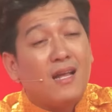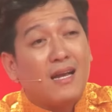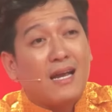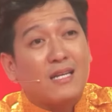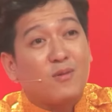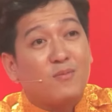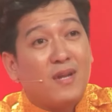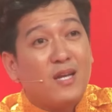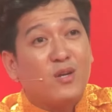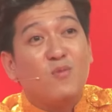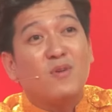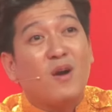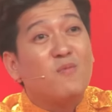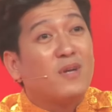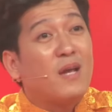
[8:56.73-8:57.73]
lê cát trọng lý
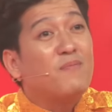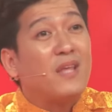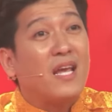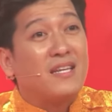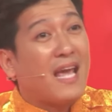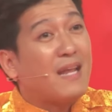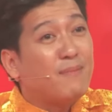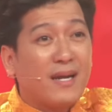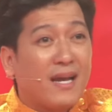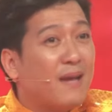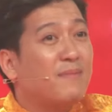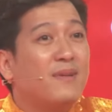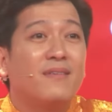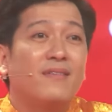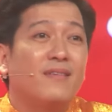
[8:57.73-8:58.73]
cũng không kiếm tiền nhanh bằng
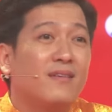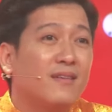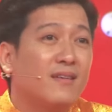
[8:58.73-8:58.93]
em đâu